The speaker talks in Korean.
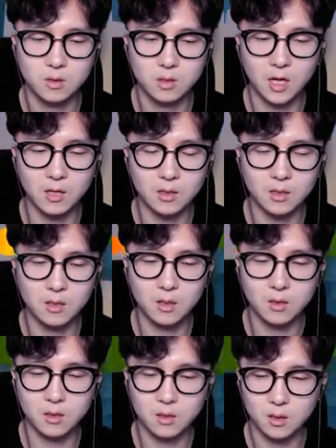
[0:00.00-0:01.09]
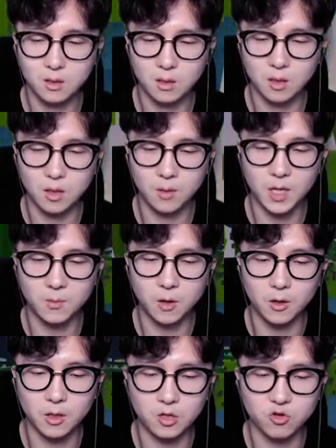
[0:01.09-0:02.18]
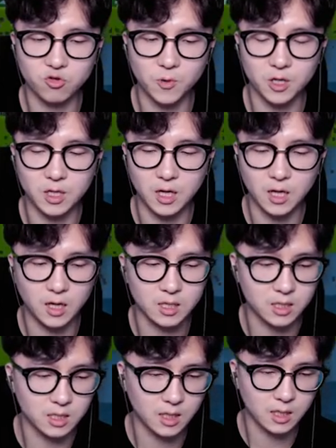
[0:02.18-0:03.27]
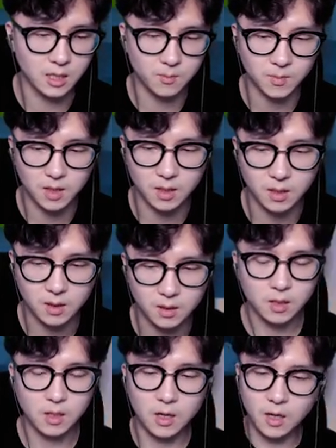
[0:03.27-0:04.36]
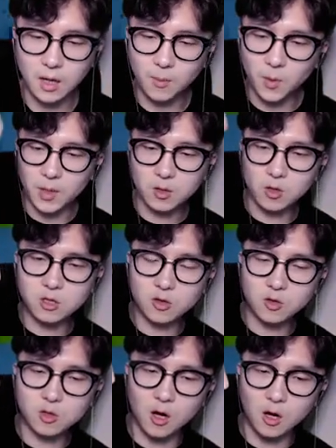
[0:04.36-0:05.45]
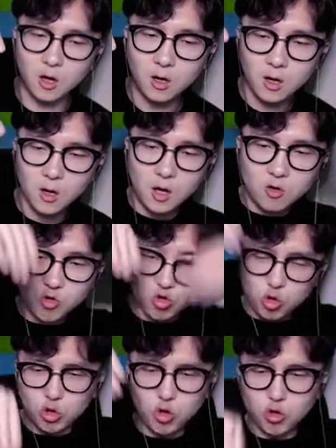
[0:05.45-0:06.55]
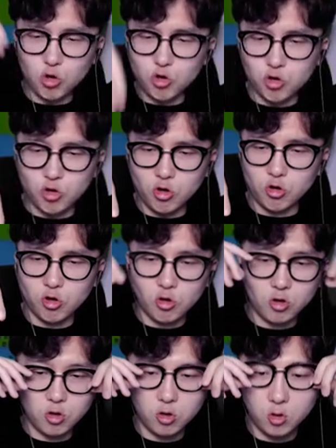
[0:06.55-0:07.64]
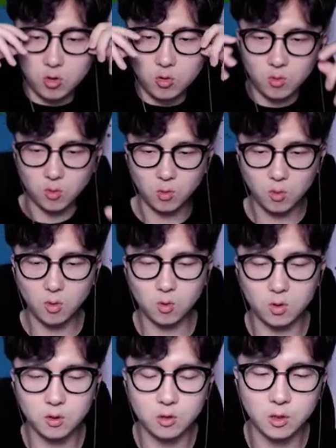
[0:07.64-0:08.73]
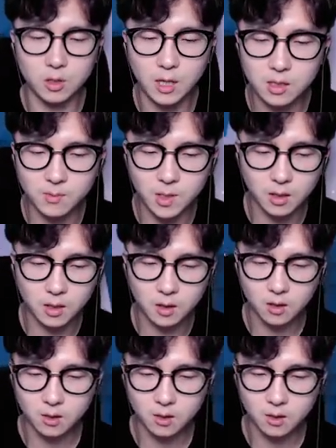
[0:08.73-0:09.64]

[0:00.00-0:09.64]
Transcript: 타잇 아 방금 어이없게 죽을 뻔했다 긴장해라 임마 야한 번만 떨어뜨려줘 더 두두두두두두두 오 그래도 정리 깔끔하게